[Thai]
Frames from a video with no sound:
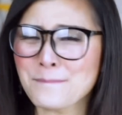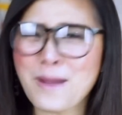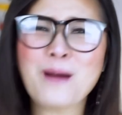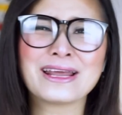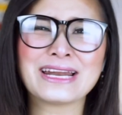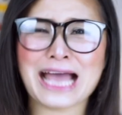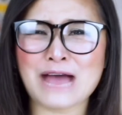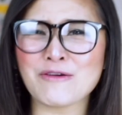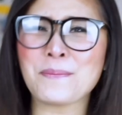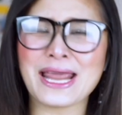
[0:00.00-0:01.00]
บอกเลยนะคะ
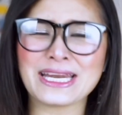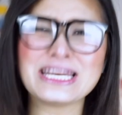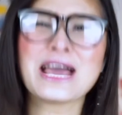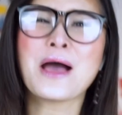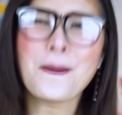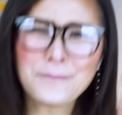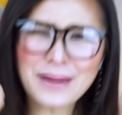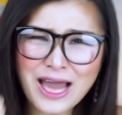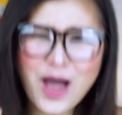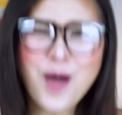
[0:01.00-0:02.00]
ว่าเพลงนี้เนี่ยเพ
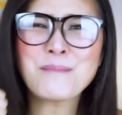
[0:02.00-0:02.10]
ลาะ